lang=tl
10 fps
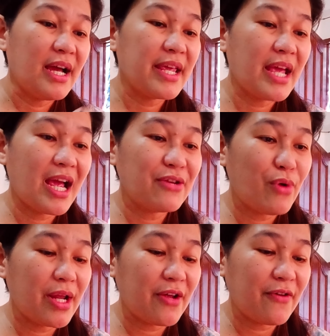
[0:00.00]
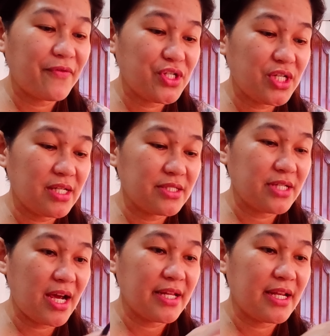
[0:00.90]
Ayan, Wana Official
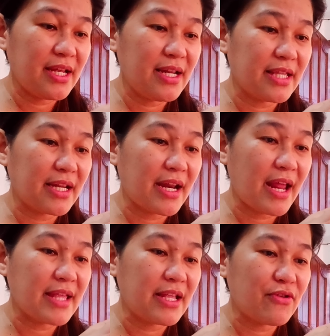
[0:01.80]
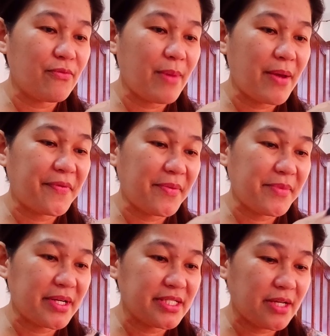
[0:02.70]
Channel. Tingnan natin kung may
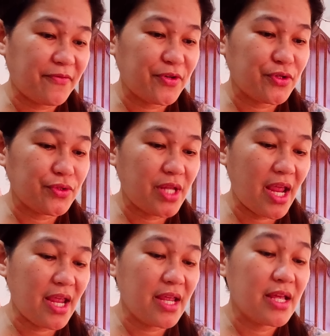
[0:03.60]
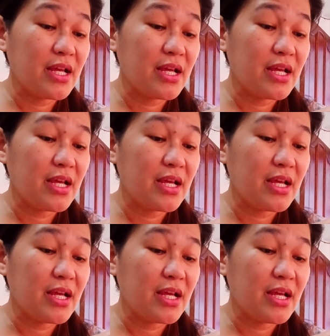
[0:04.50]
premiere siya for today.